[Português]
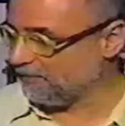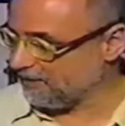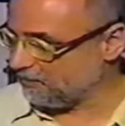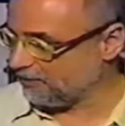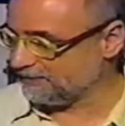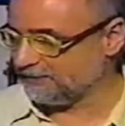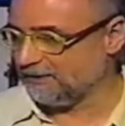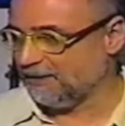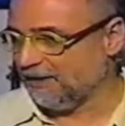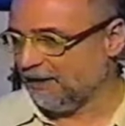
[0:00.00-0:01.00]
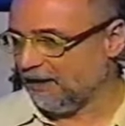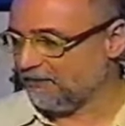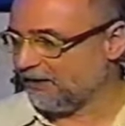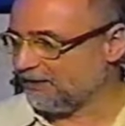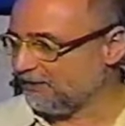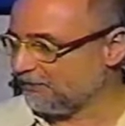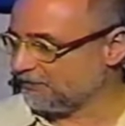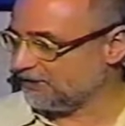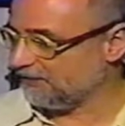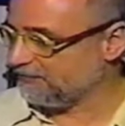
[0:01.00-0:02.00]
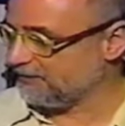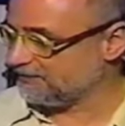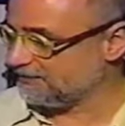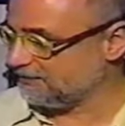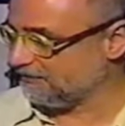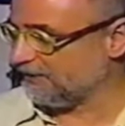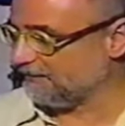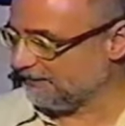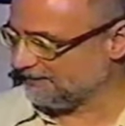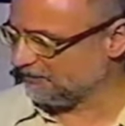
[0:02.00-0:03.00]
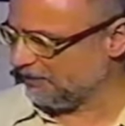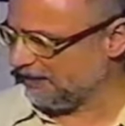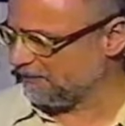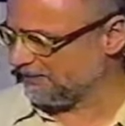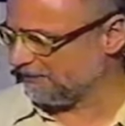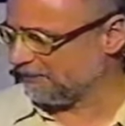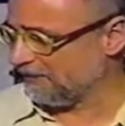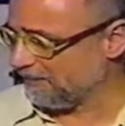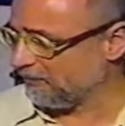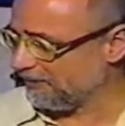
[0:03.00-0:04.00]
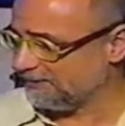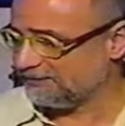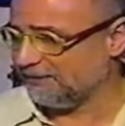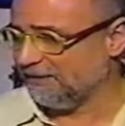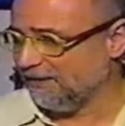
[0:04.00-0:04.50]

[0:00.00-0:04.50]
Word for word: é uma coisa. Agora, aquilo que os grafites estão fazendo ali, por exemplo, na Paulista,